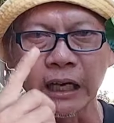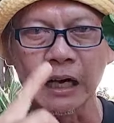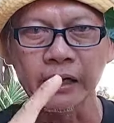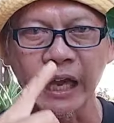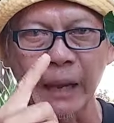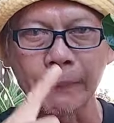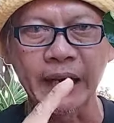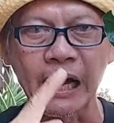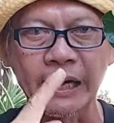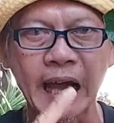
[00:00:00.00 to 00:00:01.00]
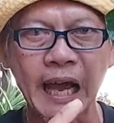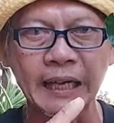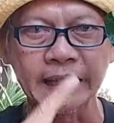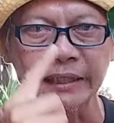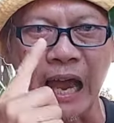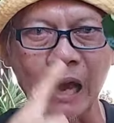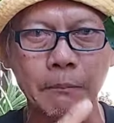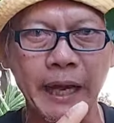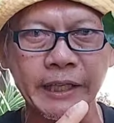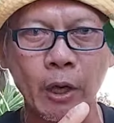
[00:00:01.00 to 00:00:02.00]
ก็แก้ปัญหาได้จาก
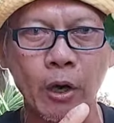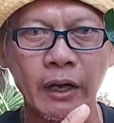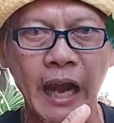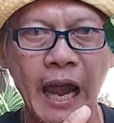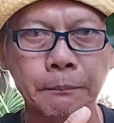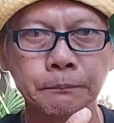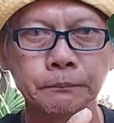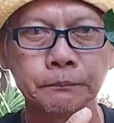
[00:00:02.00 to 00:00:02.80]
ใบยอครับ